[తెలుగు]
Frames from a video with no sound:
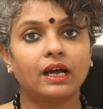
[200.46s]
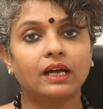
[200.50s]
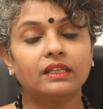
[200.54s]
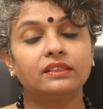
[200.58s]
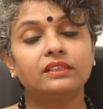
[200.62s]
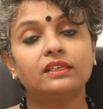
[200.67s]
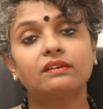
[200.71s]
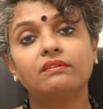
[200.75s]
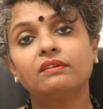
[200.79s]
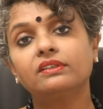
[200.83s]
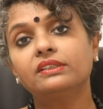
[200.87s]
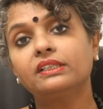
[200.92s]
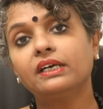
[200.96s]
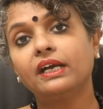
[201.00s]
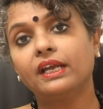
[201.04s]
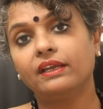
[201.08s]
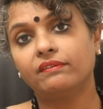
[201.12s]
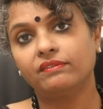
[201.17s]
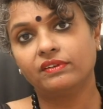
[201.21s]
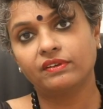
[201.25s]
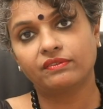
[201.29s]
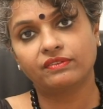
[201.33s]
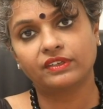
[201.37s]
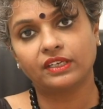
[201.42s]
ఆ తర్వాత
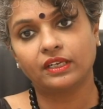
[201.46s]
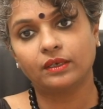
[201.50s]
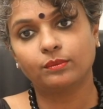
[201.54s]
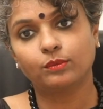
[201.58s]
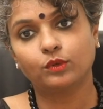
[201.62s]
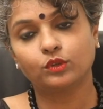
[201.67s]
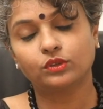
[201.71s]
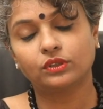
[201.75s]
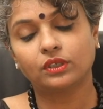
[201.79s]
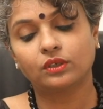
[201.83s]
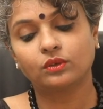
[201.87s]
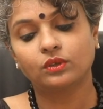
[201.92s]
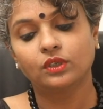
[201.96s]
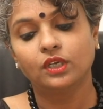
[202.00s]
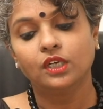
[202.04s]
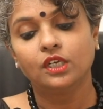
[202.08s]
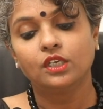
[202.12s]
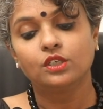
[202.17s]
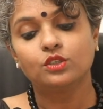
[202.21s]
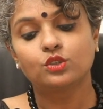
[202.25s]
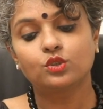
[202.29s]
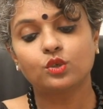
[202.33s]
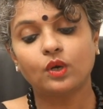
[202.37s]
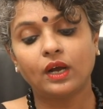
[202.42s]
ఐవీఎఫ్కి వెళ్ళిపోతారు
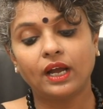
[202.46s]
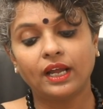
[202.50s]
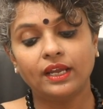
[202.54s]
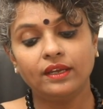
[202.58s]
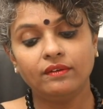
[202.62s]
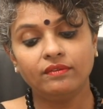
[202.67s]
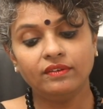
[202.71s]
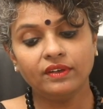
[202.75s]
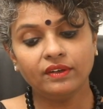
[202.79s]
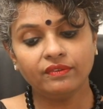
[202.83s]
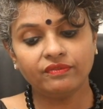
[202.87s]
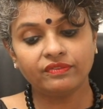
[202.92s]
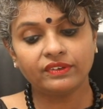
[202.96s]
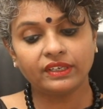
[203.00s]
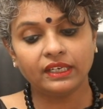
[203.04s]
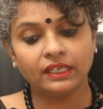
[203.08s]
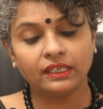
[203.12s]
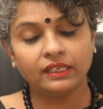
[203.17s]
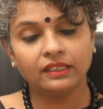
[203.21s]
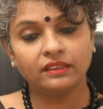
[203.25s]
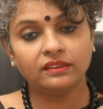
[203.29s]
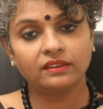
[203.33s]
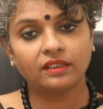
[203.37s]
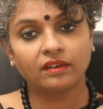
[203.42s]
సో ఐవీఎఫ్కి
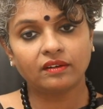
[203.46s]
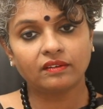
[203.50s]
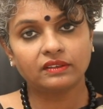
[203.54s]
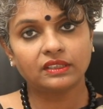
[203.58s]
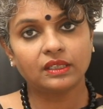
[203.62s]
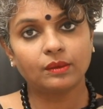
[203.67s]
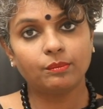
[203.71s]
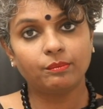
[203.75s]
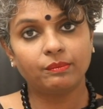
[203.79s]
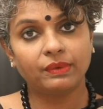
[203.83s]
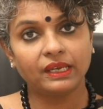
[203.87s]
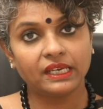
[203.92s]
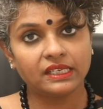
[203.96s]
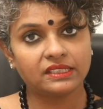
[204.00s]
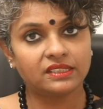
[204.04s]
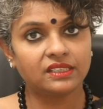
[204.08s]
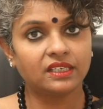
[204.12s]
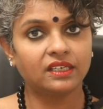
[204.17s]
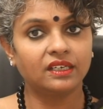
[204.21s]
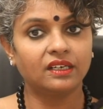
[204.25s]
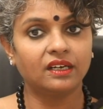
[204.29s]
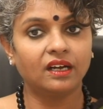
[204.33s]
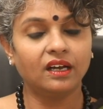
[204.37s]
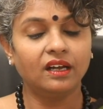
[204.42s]
వెళ్ళిన తర్వాత
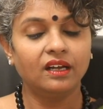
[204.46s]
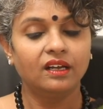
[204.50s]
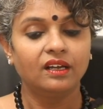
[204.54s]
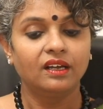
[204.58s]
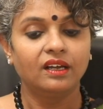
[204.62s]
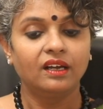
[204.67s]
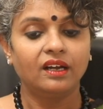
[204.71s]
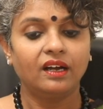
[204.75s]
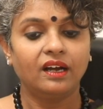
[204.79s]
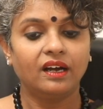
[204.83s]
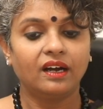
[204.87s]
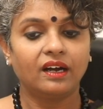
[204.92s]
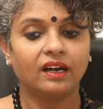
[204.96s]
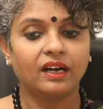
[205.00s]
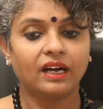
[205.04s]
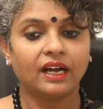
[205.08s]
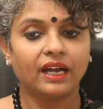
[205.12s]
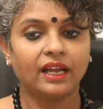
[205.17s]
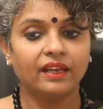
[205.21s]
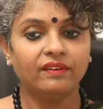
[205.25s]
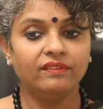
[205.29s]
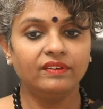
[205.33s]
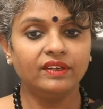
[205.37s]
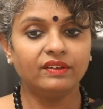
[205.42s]
బేసిక్గా
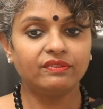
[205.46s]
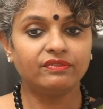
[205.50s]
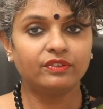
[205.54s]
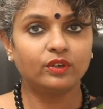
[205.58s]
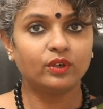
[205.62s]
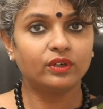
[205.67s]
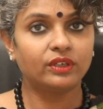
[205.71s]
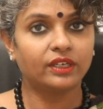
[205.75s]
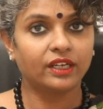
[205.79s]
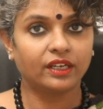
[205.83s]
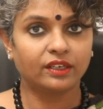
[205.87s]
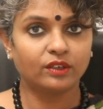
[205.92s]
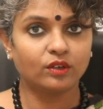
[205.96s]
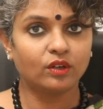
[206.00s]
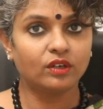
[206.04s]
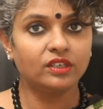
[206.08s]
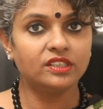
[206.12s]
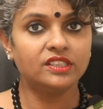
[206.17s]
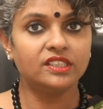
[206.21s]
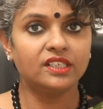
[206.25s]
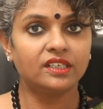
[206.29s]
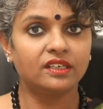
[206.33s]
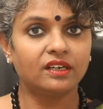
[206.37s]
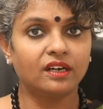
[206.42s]
ఐవీఎఫ్ ఒక
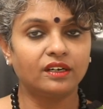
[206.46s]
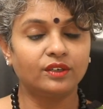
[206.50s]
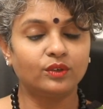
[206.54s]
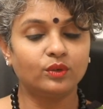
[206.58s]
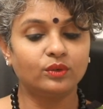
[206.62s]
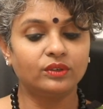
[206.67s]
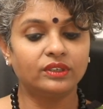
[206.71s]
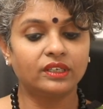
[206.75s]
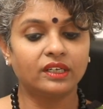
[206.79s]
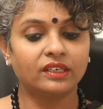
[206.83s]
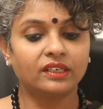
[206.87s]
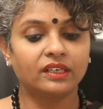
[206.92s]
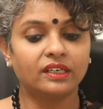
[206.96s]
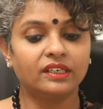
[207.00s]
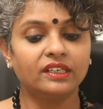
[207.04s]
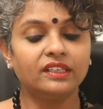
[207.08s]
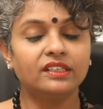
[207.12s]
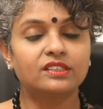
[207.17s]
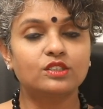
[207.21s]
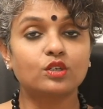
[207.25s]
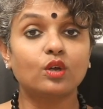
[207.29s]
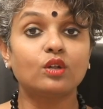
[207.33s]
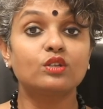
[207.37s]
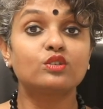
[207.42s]
టెక్నాలజీ అని అంటుంటాను కానీ
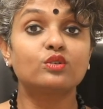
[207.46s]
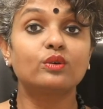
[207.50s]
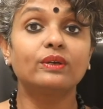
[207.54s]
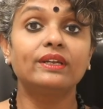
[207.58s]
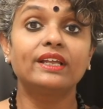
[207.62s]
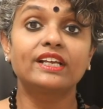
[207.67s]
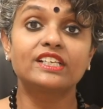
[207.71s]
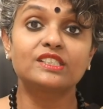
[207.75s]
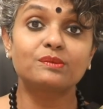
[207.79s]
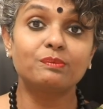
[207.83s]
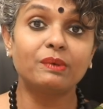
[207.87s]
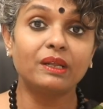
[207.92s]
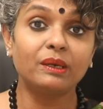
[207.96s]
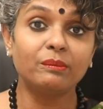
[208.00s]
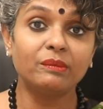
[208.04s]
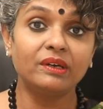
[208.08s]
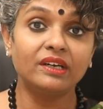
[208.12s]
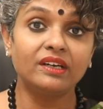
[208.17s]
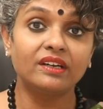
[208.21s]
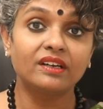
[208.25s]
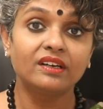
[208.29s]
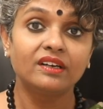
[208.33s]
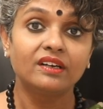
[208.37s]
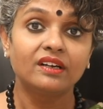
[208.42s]
ఇట్స్ ఆల్సో అన్
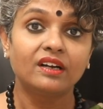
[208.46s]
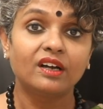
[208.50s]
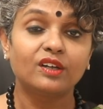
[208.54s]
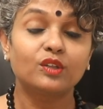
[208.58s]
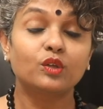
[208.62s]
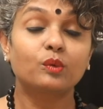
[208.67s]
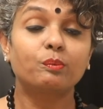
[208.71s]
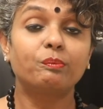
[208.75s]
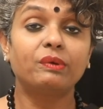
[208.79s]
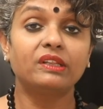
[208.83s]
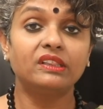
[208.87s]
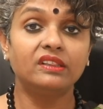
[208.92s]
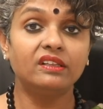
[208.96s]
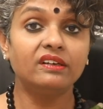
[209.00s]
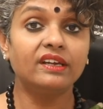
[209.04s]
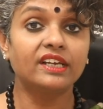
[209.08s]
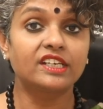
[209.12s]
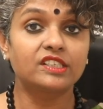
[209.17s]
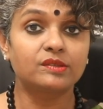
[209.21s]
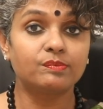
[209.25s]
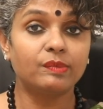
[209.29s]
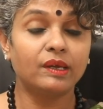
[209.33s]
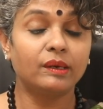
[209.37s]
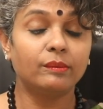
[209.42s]
ఎక్స్పెరిమెంట్ అదొక పెద్ద
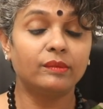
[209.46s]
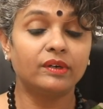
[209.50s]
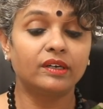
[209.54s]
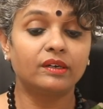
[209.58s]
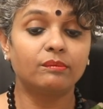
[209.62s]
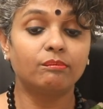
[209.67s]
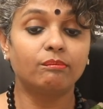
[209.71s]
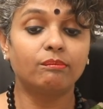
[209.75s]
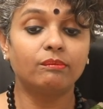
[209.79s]
ఎక్స్పెరిమెంట్